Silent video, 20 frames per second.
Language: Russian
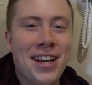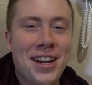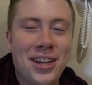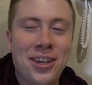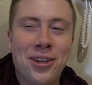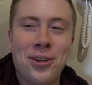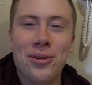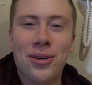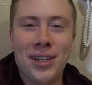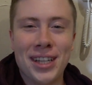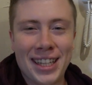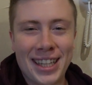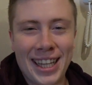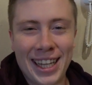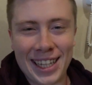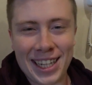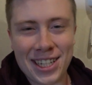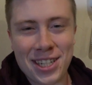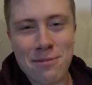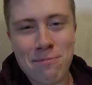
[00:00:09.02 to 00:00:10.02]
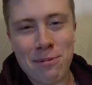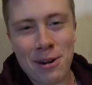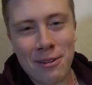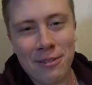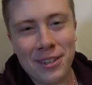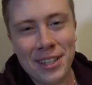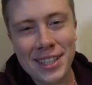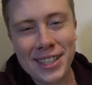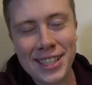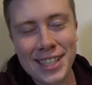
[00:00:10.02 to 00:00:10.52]
региона, для нашей
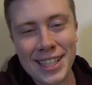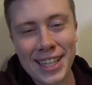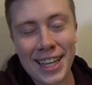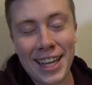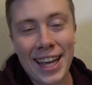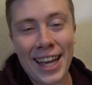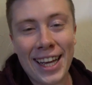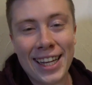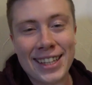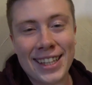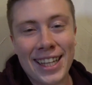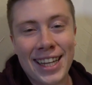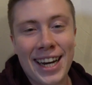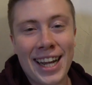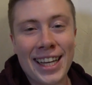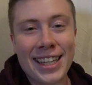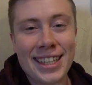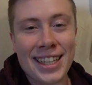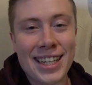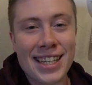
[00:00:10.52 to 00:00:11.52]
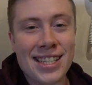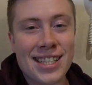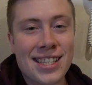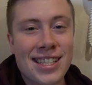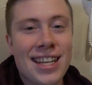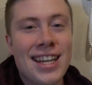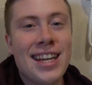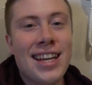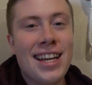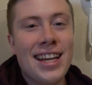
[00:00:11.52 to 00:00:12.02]
провинции это редкость.
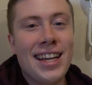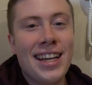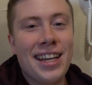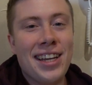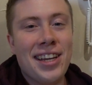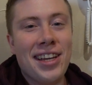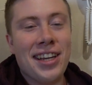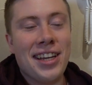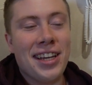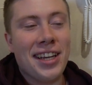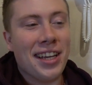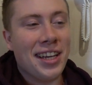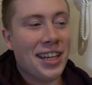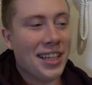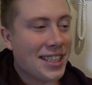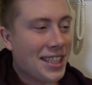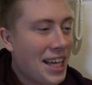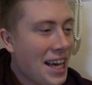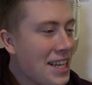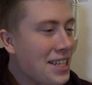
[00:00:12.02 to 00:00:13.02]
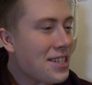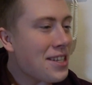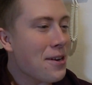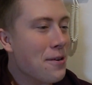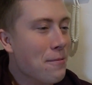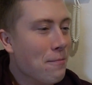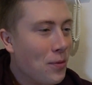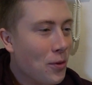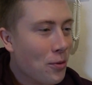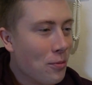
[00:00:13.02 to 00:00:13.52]
И
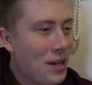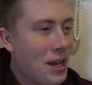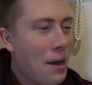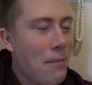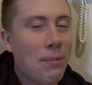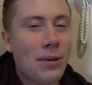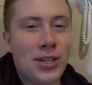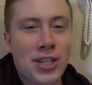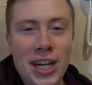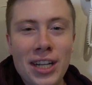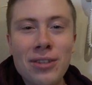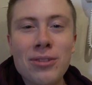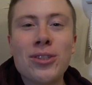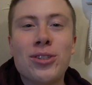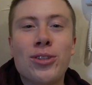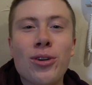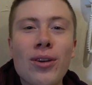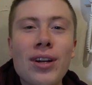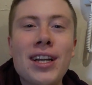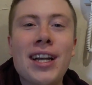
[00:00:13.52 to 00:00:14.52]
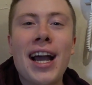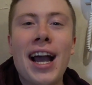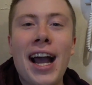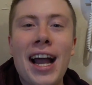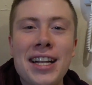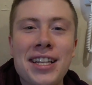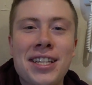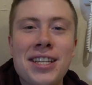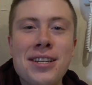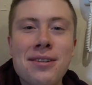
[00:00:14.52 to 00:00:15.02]
знаете, у меня, пожалуй, только
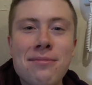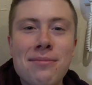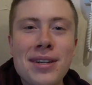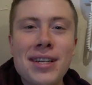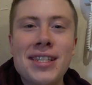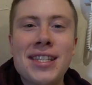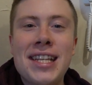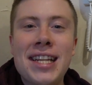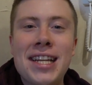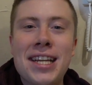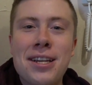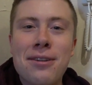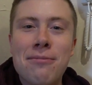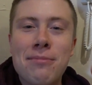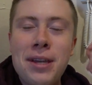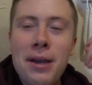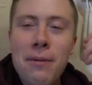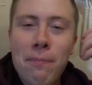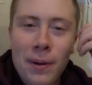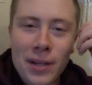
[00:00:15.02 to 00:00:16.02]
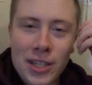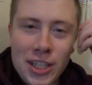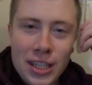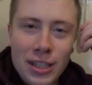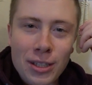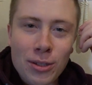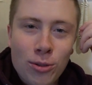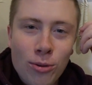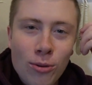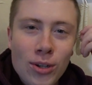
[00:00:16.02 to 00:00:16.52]
одни мысли, и мне,
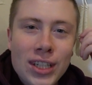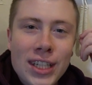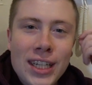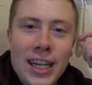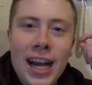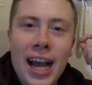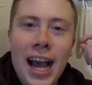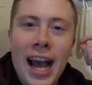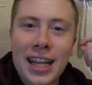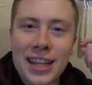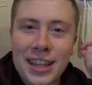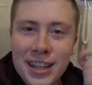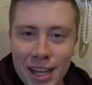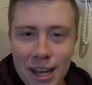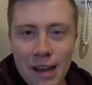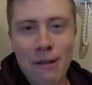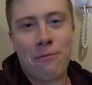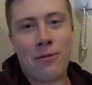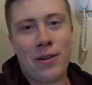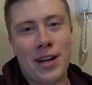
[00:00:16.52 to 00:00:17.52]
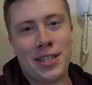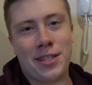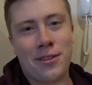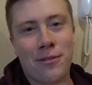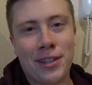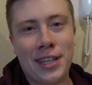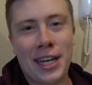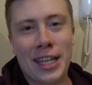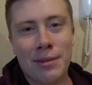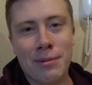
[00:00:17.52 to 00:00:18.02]
пожалуй, только одна фраза
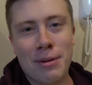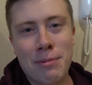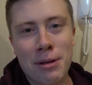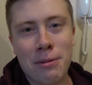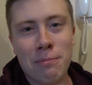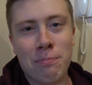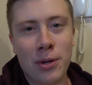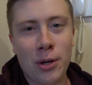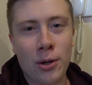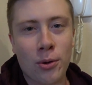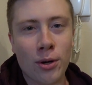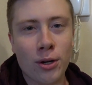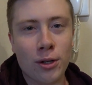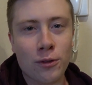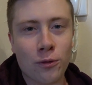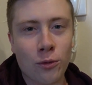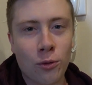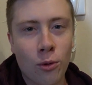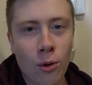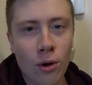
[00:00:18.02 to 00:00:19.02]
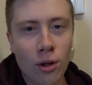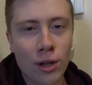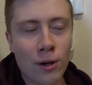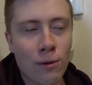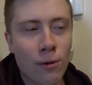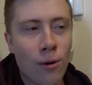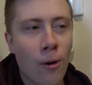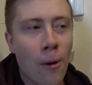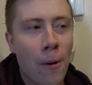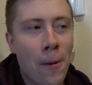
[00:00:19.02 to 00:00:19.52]
в данный момент приходит в
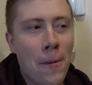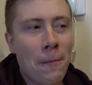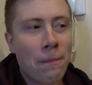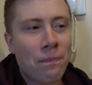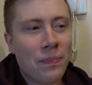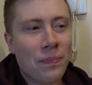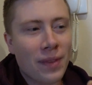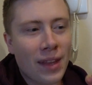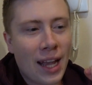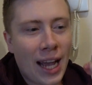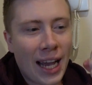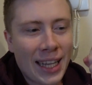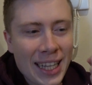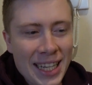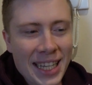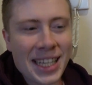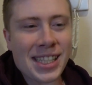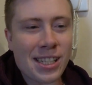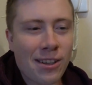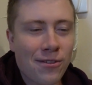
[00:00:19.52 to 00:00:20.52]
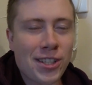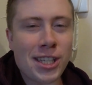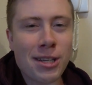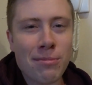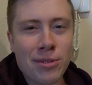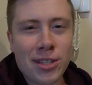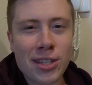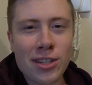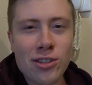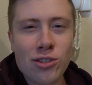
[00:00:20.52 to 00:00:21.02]
голову. Она не
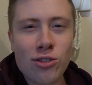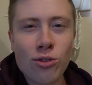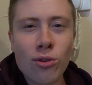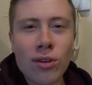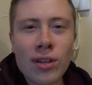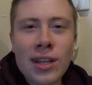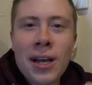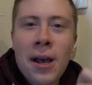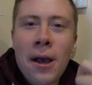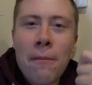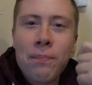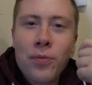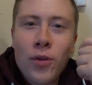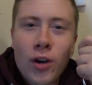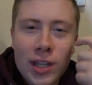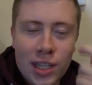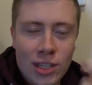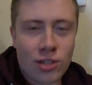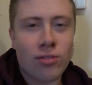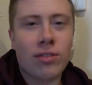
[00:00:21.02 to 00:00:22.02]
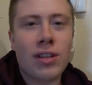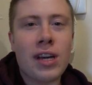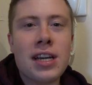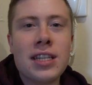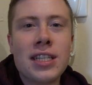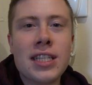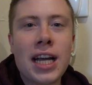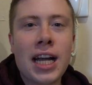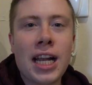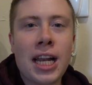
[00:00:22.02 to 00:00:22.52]
совсем цензурная, но она сюда
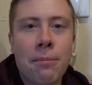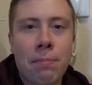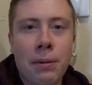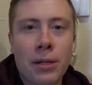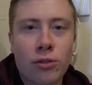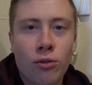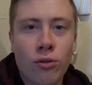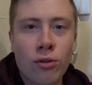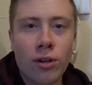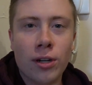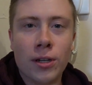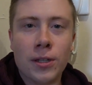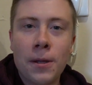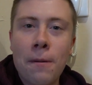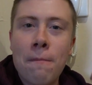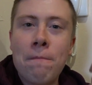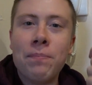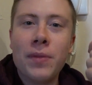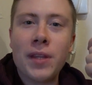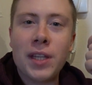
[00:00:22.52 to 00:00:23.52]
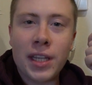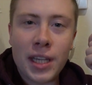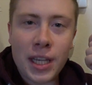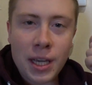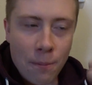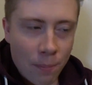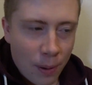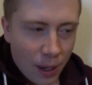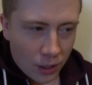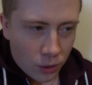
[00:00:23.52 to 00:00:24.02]
идеально подходит.
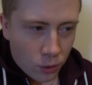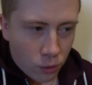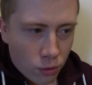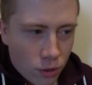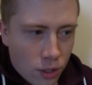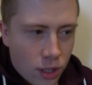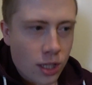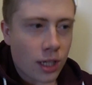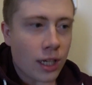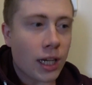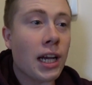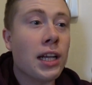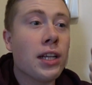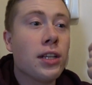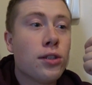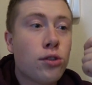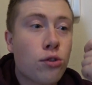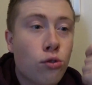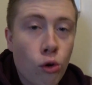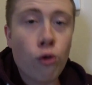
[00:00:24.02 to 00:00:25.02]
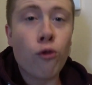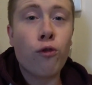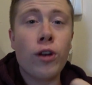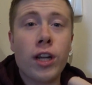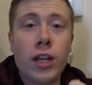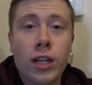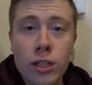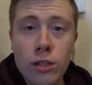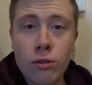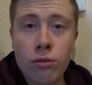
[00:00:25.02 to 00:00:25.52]
Ебануться,
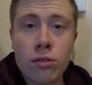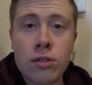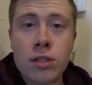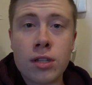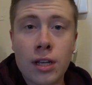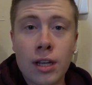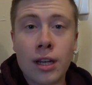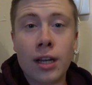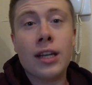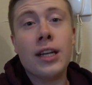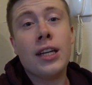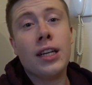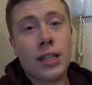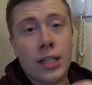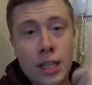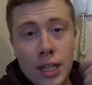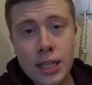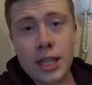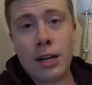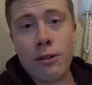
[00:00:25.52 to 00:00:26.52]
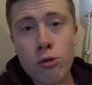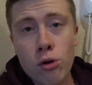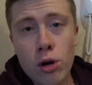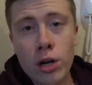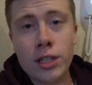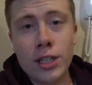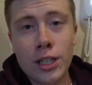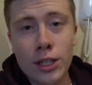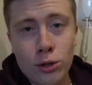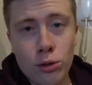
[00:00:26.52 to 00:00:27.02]
туфли гнуться, для того
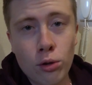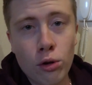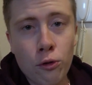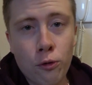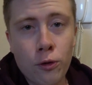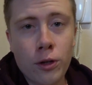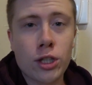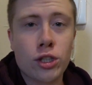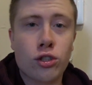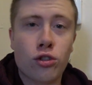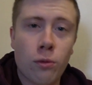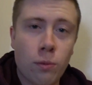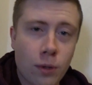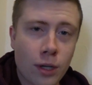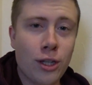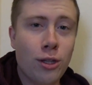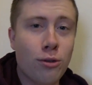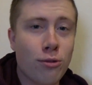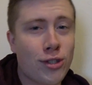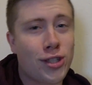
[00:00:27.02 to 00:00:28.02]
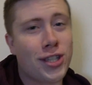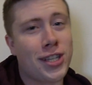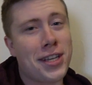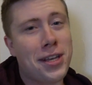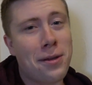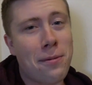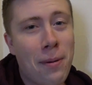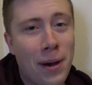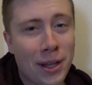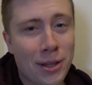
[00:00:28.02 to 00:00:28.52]
они туфли, чтобы гнуться,
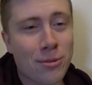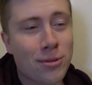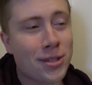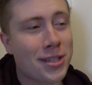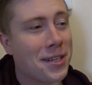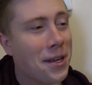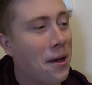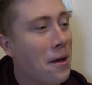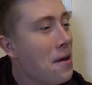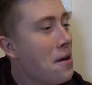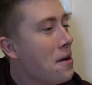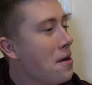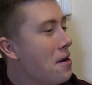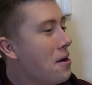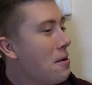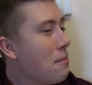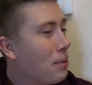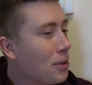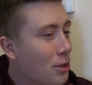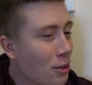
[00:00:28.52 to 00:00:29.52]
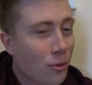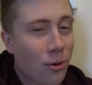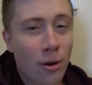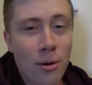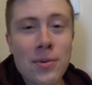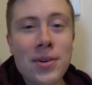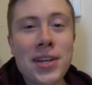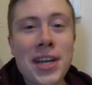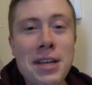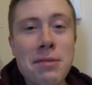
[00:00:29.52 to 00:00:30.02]
ебануться.
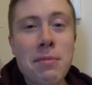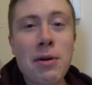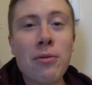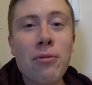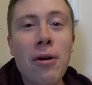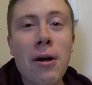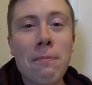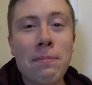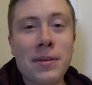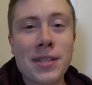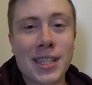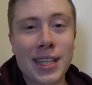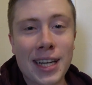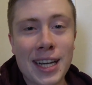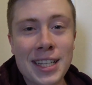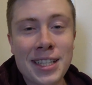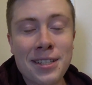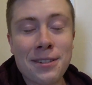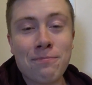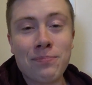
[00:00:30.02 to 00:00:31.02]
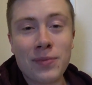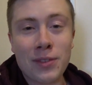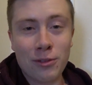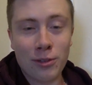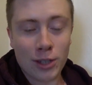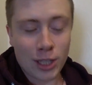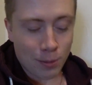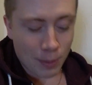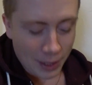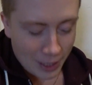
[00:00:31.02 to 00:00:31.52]
По-другому я не могу описать.
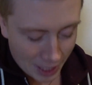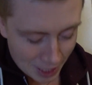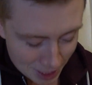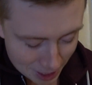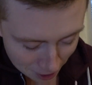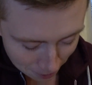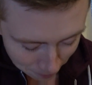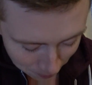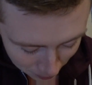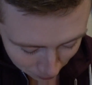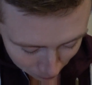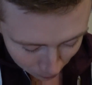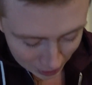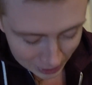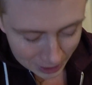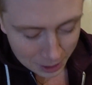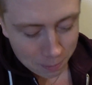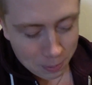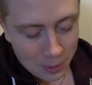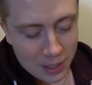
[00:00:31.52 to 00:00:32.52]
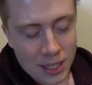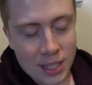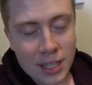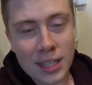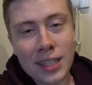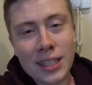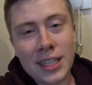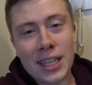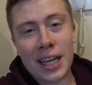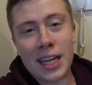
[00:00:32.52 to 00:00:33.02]
Вот смотрите, в этой
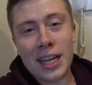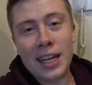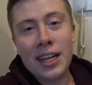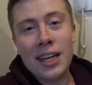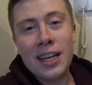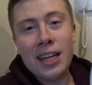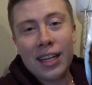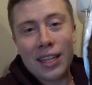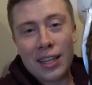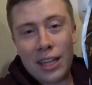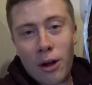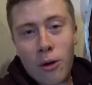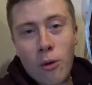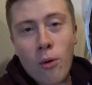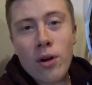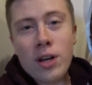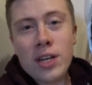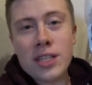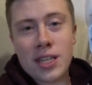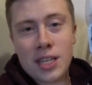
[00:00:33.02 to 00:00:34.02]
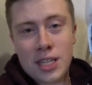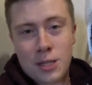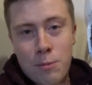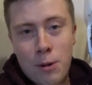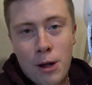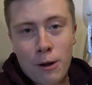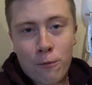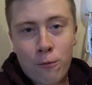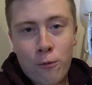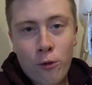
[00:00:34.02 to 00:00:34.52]
посылке находится
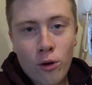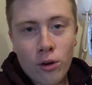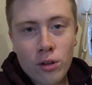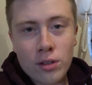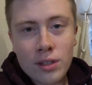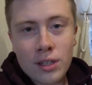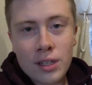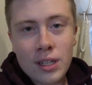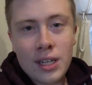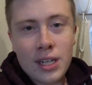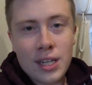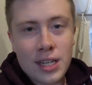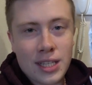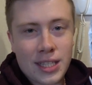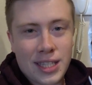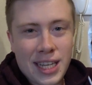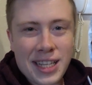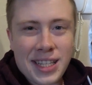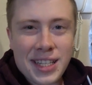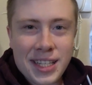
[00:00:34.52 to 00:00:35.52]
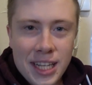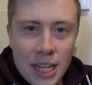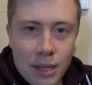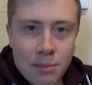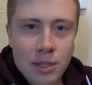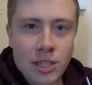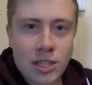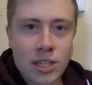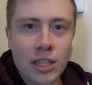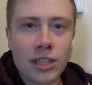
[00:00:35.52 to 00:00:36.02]
смартфон за
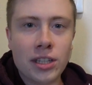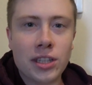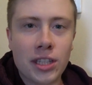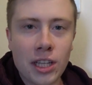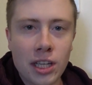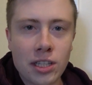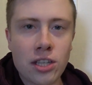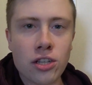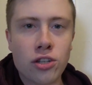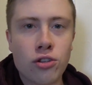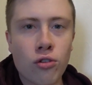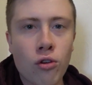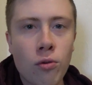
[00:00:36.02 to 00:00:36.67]
70 тысяч